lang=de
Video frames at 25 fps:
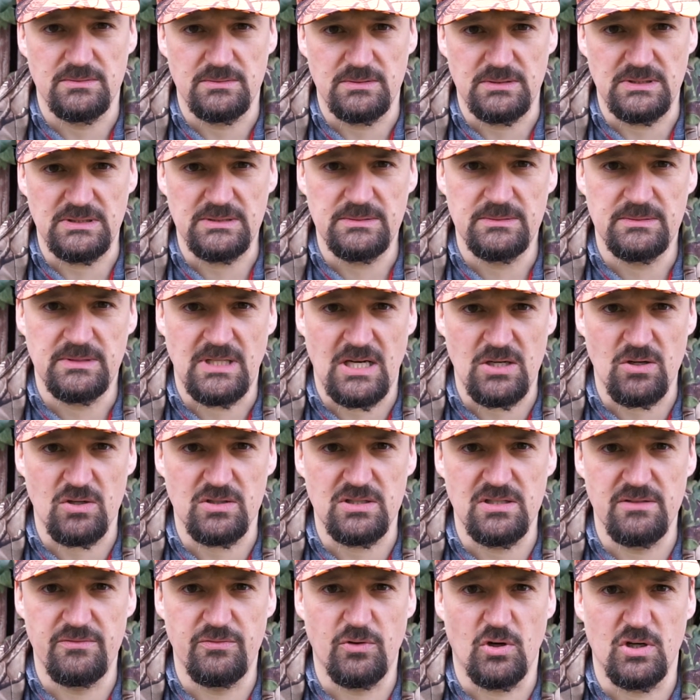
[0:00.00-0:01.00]
Ne? Hat auch
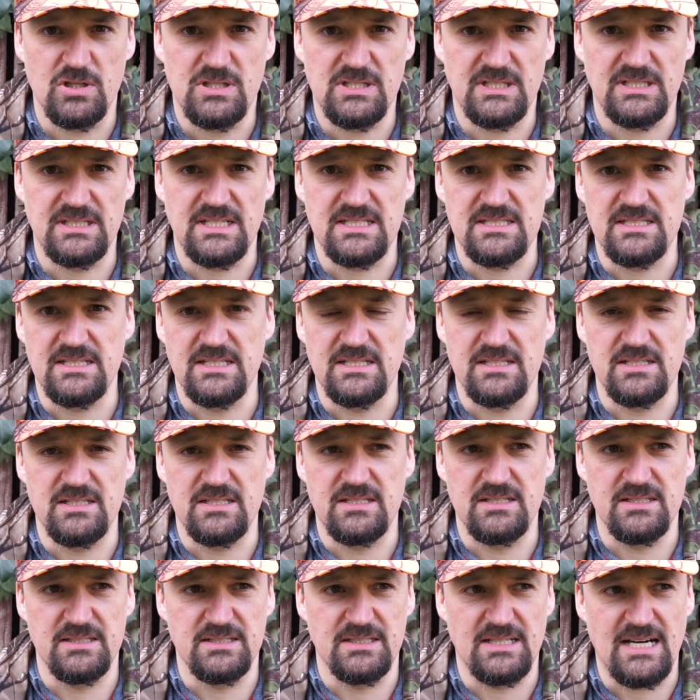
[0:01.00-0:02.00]
den Vorteil, dass ihr
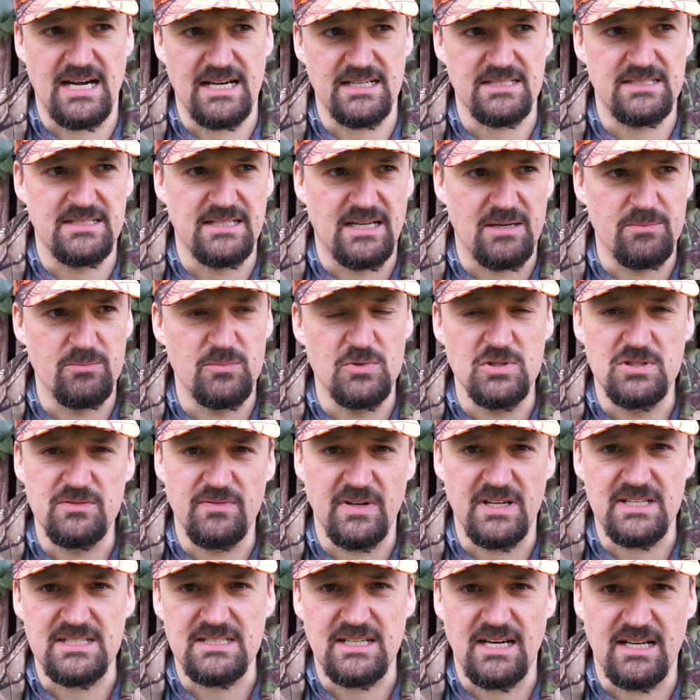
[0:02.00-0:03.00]
nicht äh, Angst haben müsst,
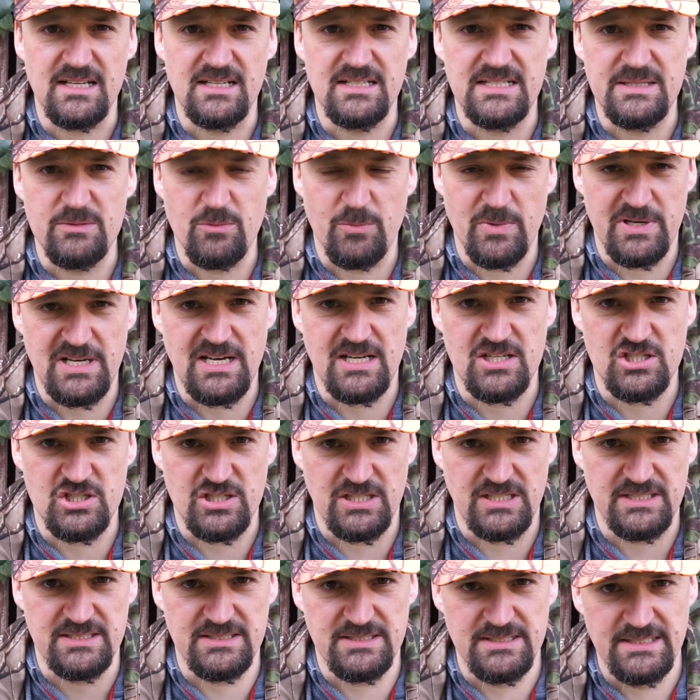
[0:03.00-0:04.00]
wenn das gerade in dem Moment
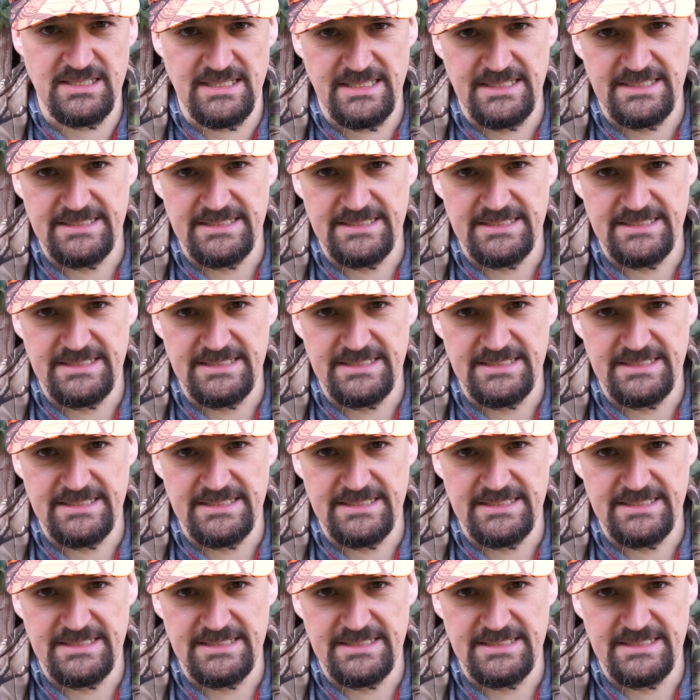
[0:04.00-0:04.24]
anschaltet,